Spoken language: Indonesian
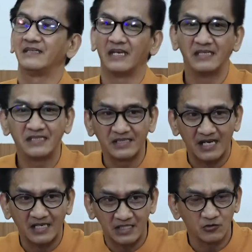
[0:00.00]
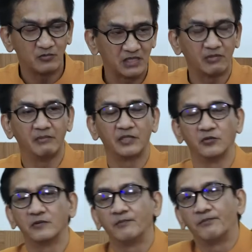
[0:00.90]
jadi cinta kasih itu bisa
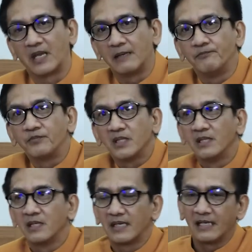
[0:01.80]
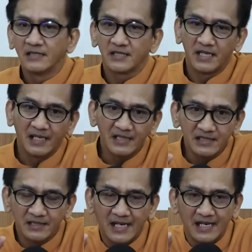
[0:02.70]
membentuk. Nah, nah
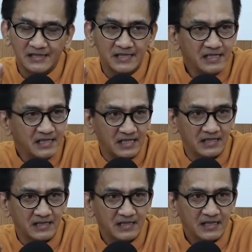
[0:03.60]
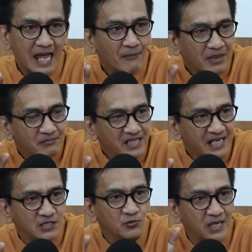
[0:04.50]
sedangkan cinta kasih ini
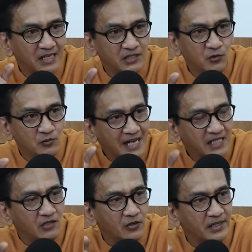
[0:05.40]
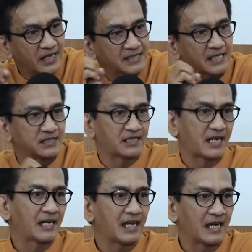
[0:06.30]
apabila sudah ditunggangi oleh rasa
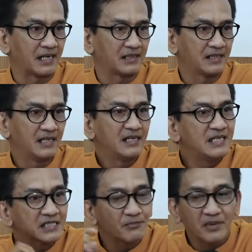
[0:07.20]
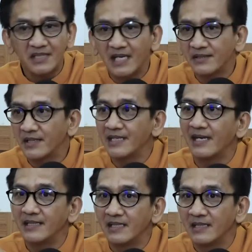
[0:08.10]
keserakahan, ya seperti yang
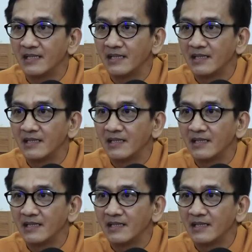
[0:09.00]
terjadi